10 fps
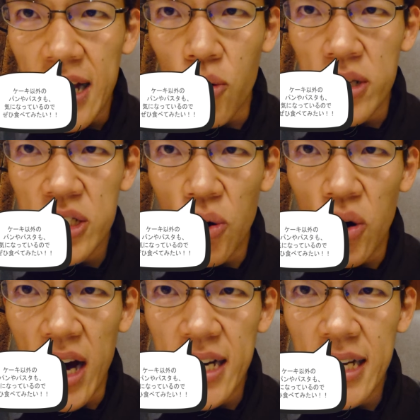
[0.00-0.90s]
ご視
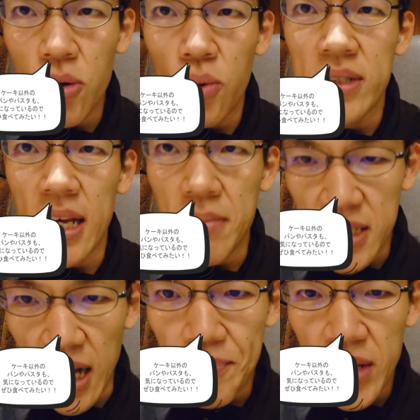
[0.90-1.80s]
聴ありがとうございま
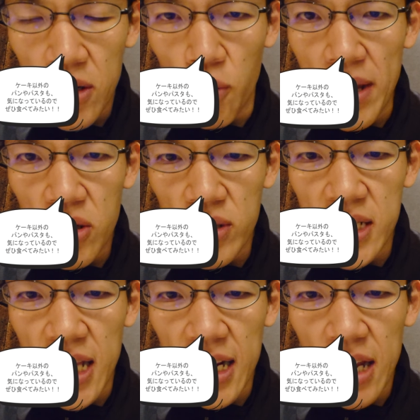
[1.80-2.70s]
した。コメントし
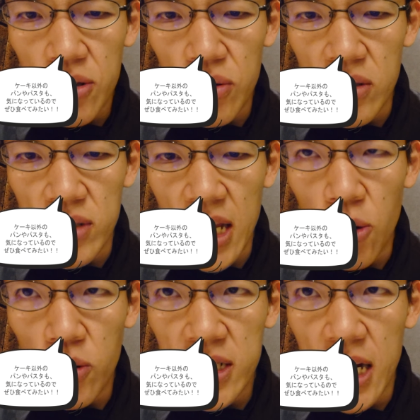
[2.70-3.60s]
ていただけると、そして
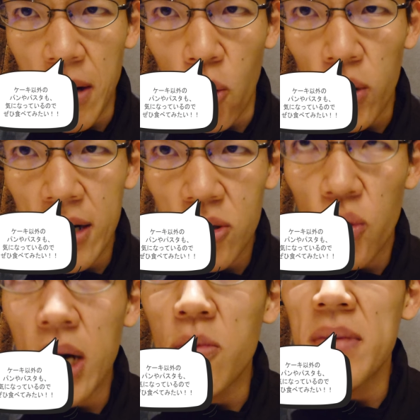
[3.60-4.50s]
よろしければ他の
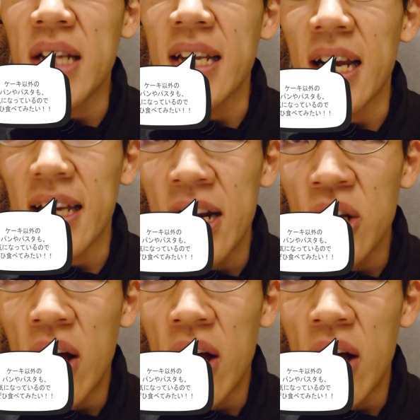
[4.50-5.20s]
動画も見ていただく、